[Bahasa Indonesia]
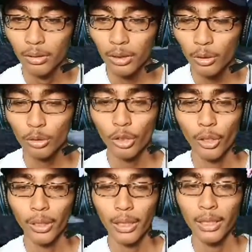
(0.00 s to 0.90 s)
gitu
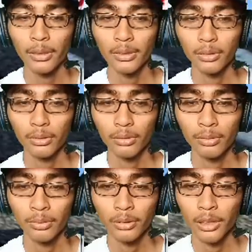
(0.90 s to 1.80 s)
coy ya
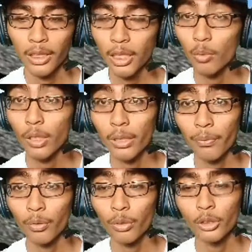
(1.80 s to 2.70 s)
jadi nggak gua
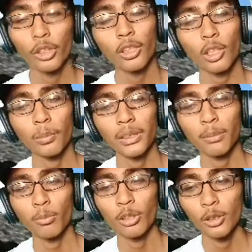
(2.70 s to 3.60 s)
review kecuali kalau
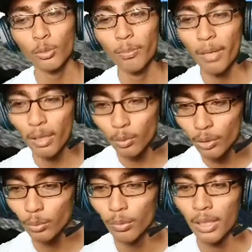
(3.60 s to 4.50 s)
misalnya mod itu baru
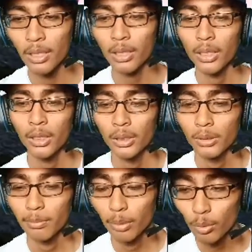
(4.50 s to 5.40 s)
keluar
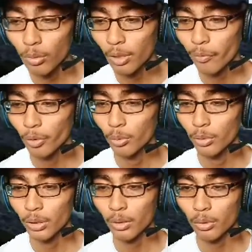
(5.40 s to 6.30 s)
baru gua review
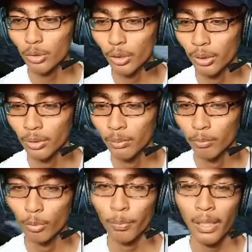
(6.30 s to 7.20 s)
gitu coy
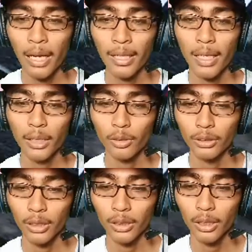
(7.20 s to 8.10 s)
belum pernah ada gitu
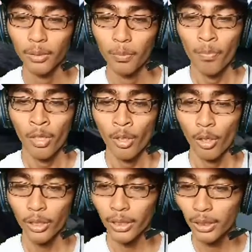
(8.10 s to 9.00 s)
istilahnya
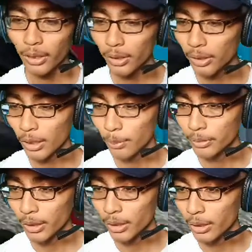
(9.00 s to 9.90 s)
oke ini kita tinggal
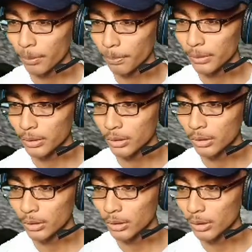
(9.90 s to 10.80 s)
mencari pes
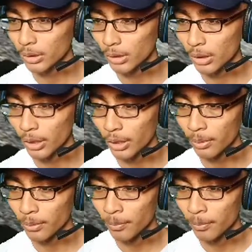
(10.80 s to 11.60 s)
ini ya